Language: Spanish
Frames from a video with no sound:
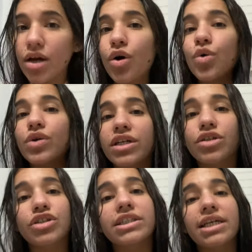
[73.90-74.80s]
unas
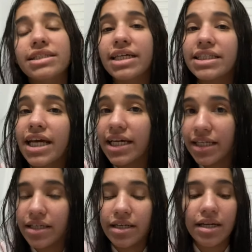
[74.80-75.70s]
cositas de
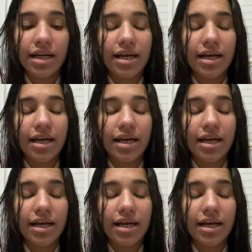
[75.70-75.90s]
Shein